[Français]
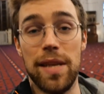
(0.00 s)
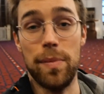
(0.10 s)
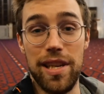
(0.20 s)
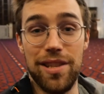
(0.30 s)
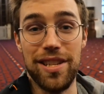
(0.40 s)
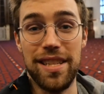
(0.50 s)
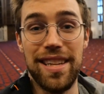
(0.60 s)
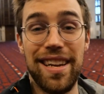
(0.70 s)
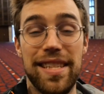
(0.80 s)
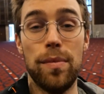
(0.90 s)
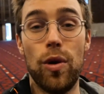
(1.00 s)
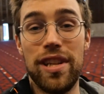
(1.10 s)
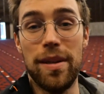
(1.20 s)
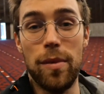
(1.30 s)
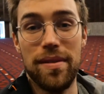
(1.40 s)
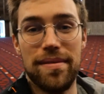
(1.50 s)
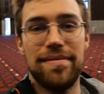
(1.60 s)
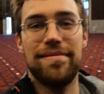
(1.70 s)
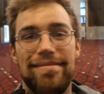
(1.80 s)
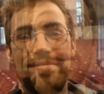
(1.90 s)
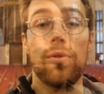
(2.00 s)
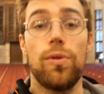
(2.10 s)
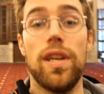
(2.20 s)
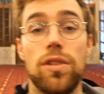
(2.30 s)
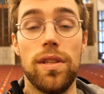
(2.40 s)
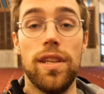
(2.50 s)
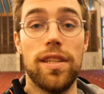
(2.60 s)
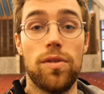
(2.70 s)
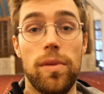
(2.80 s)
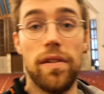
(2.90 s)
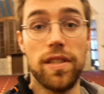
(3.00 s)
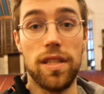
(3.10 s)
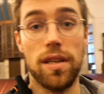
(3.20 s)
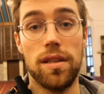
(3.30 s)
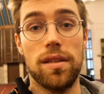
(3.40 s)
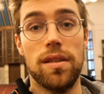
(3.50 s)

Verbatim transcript: pris dans cette salle simultanément. En tout cas, je dois dire, ils ont bien fait ça.